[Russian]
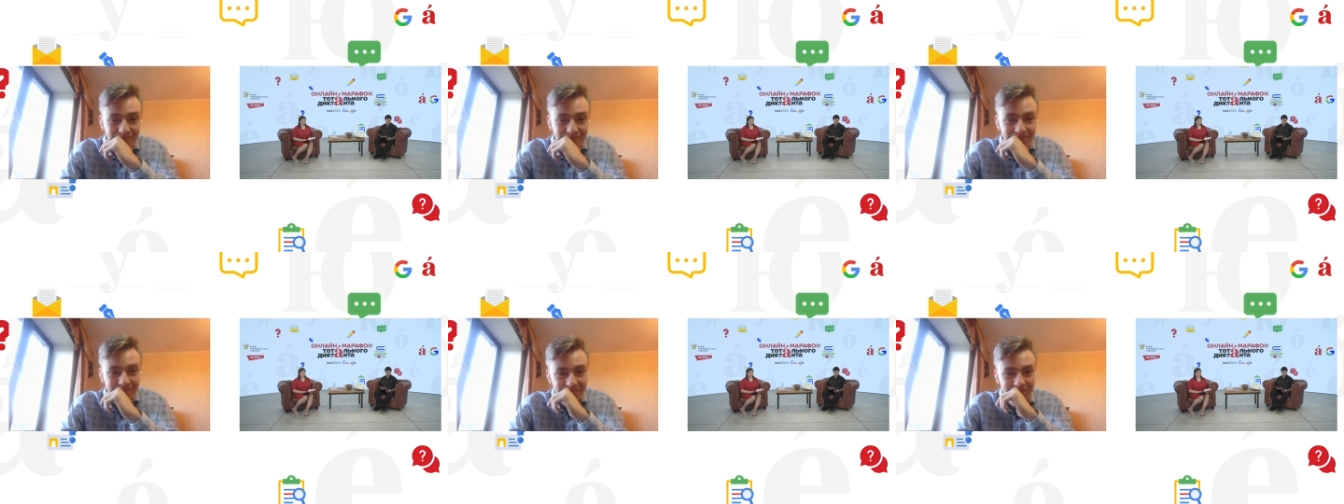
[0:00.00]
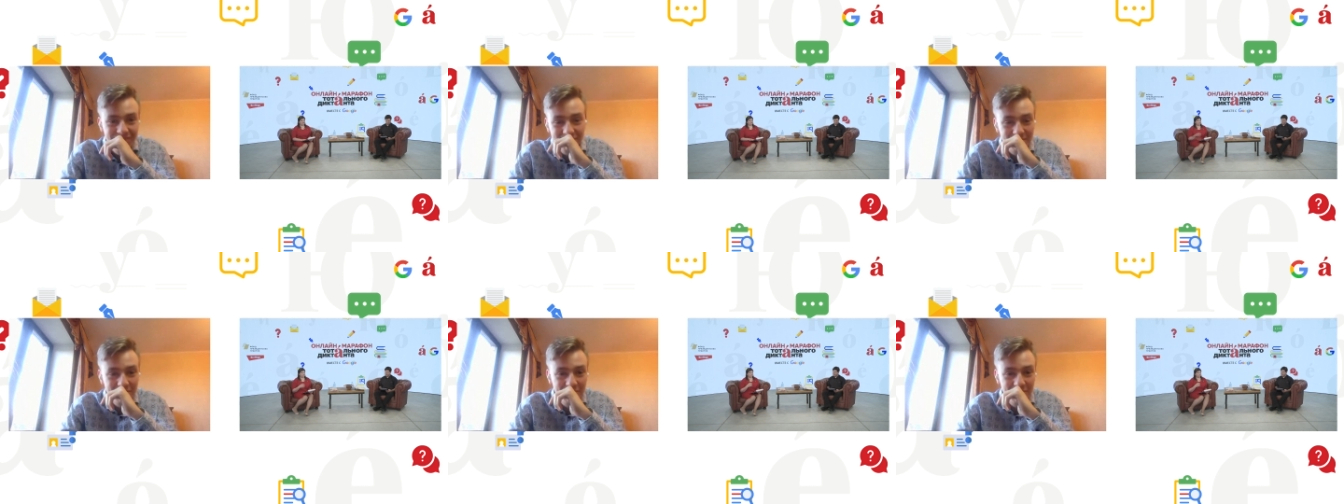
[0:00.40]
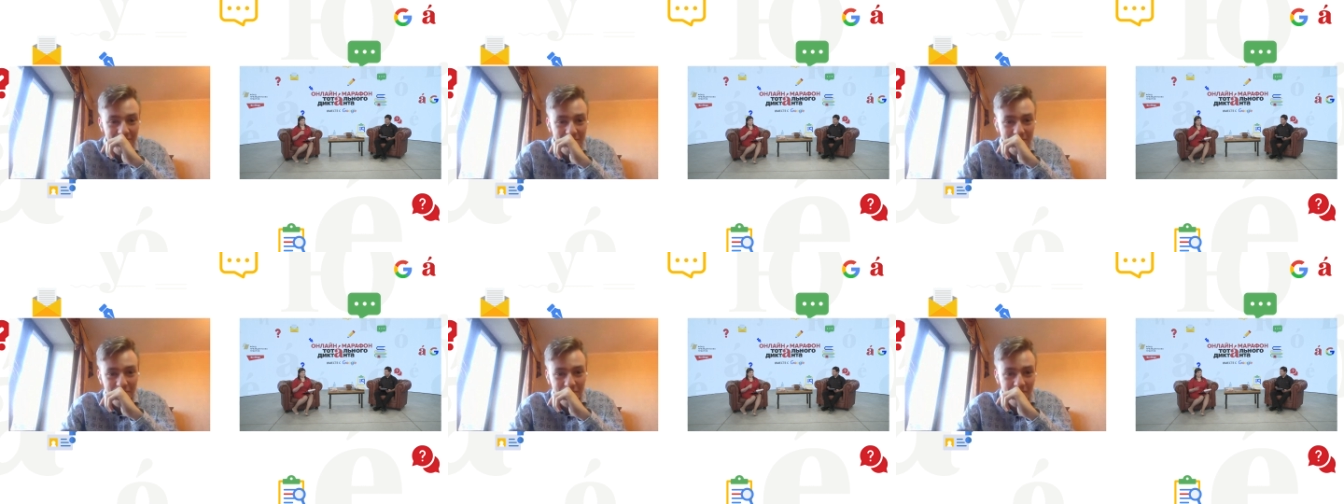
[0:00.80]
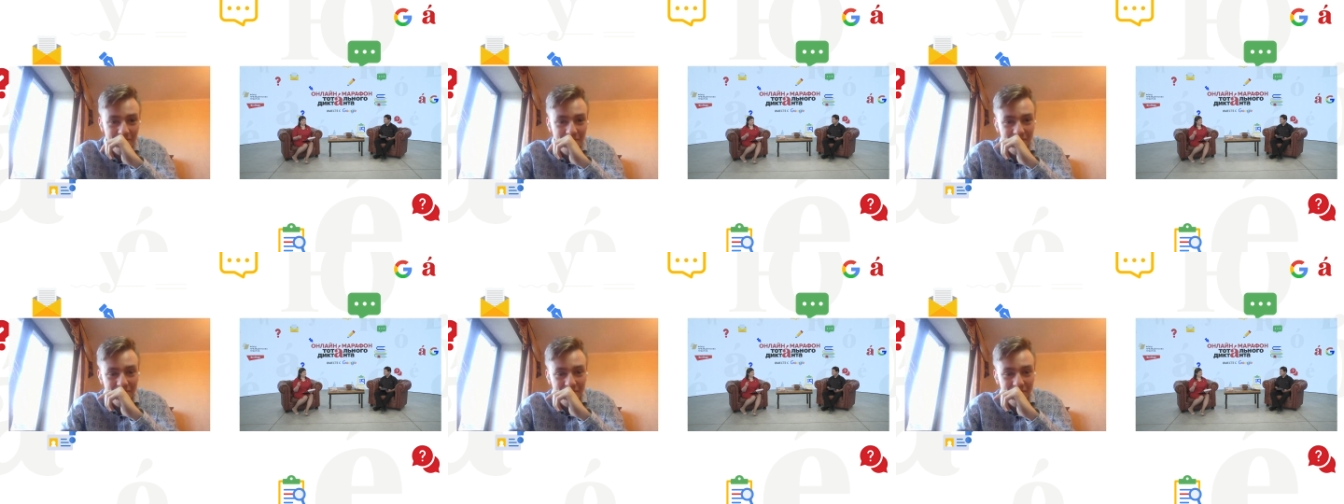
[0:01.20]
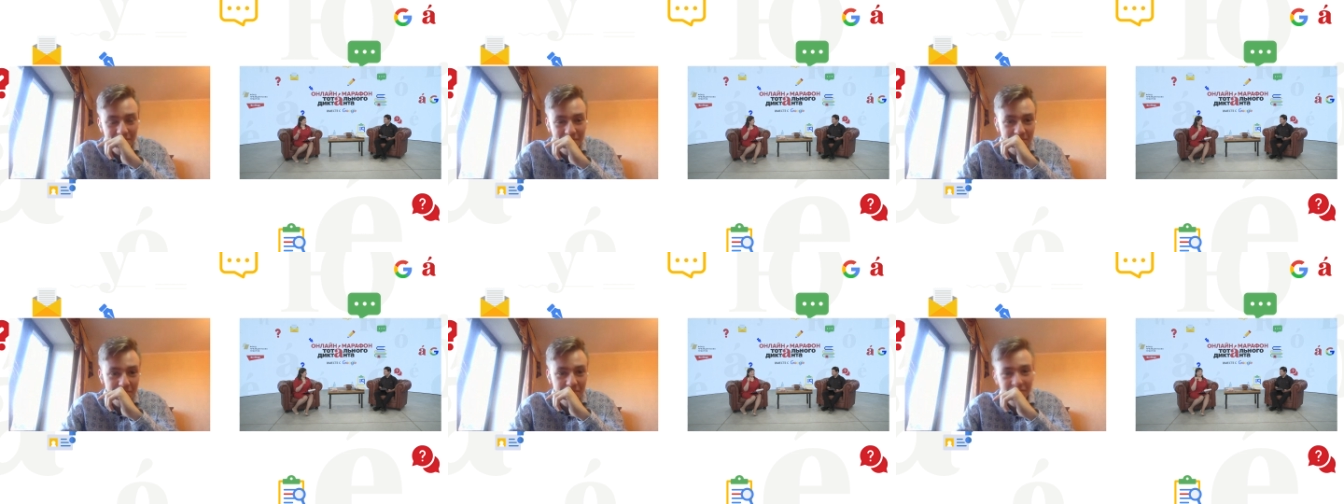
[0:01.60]
Вот, Григорий, мы сегодня в
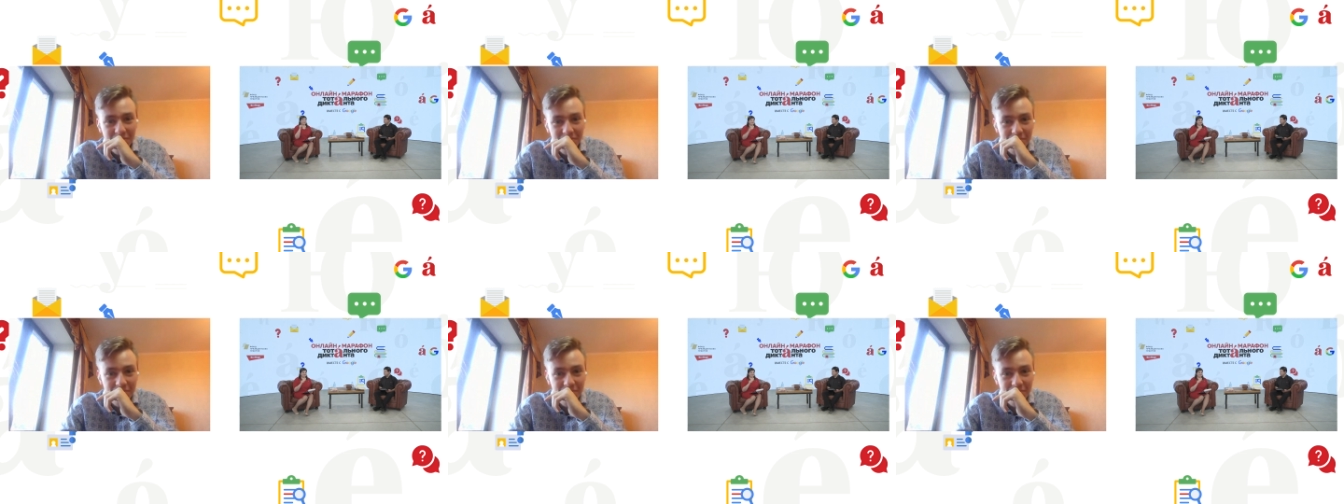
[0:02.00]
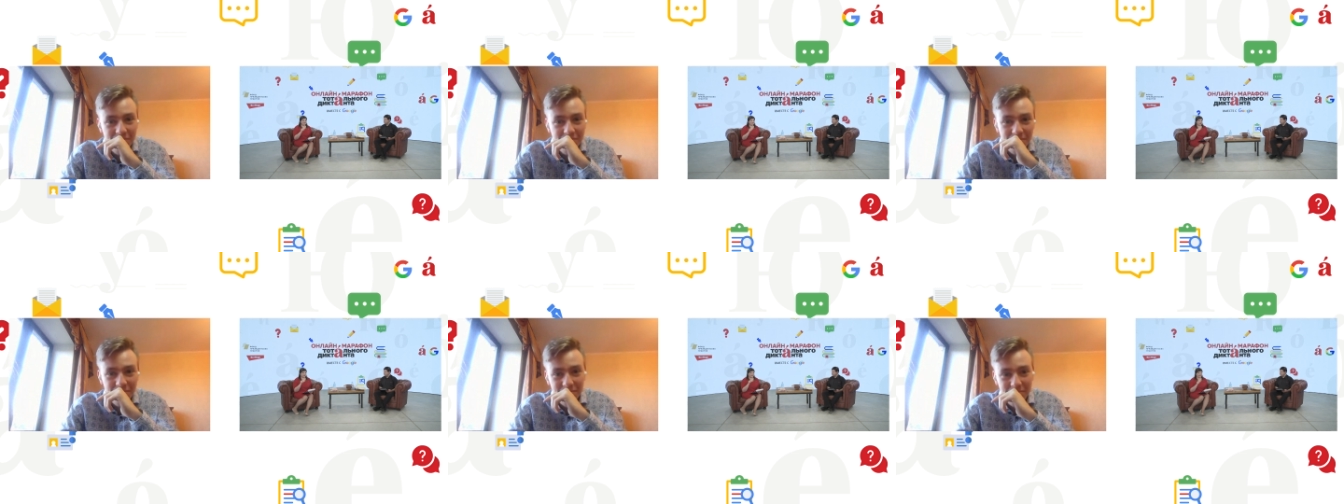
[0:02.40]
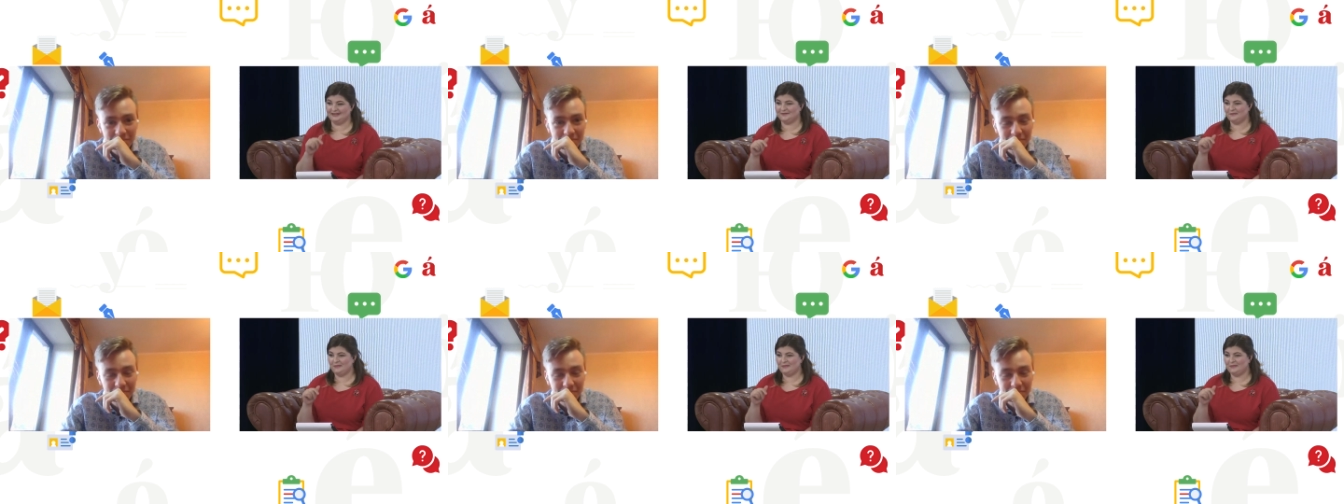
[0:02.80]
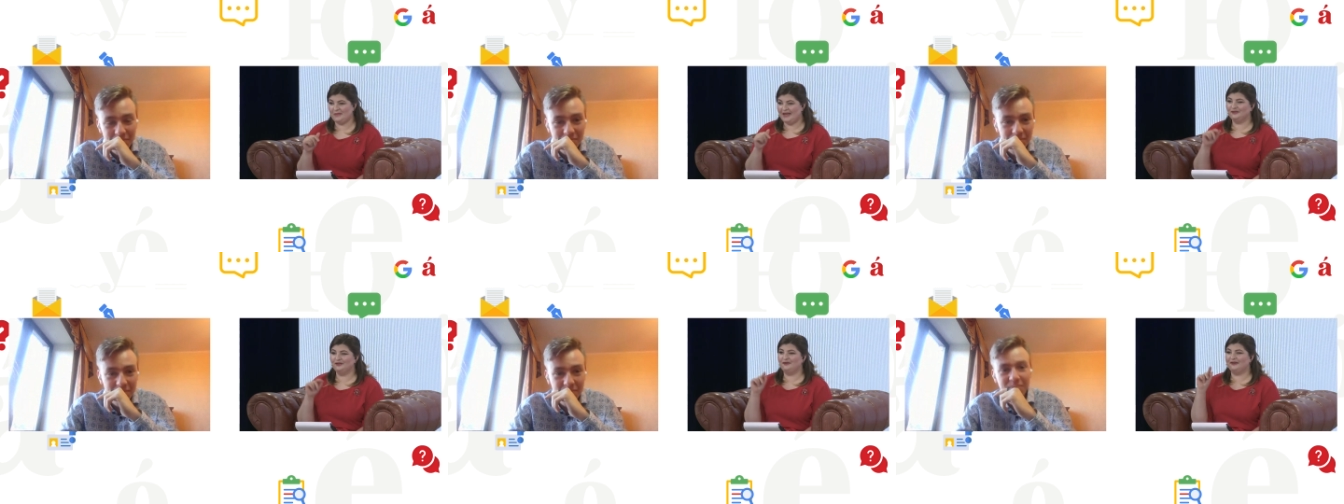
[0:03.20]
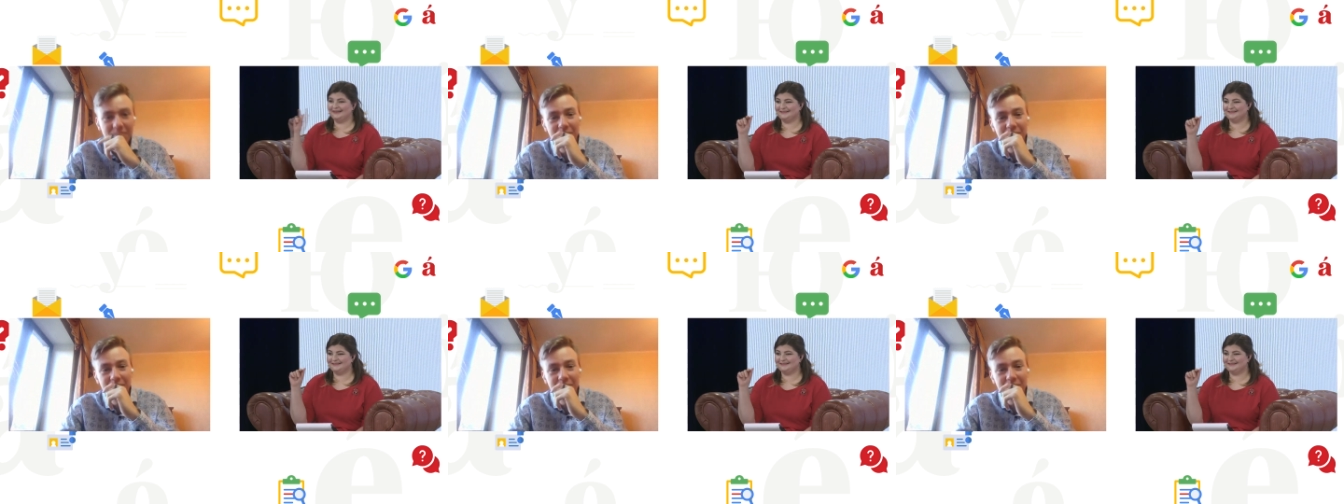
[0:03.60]
поколение старше вас, но